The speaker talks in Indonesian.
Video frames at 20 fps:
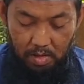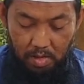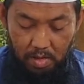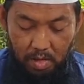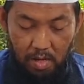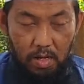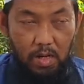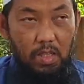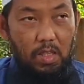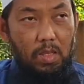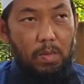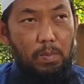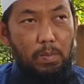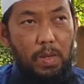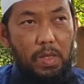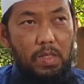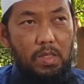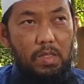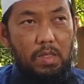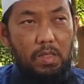ada
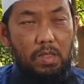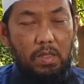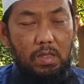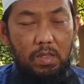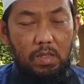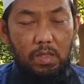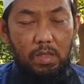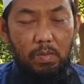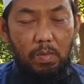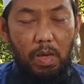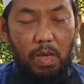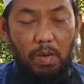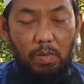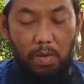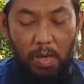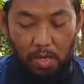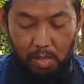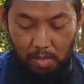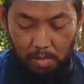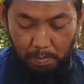tempat
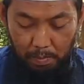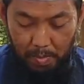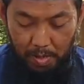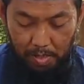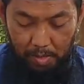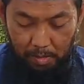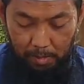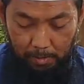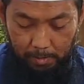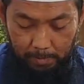sebaik-baik tempat.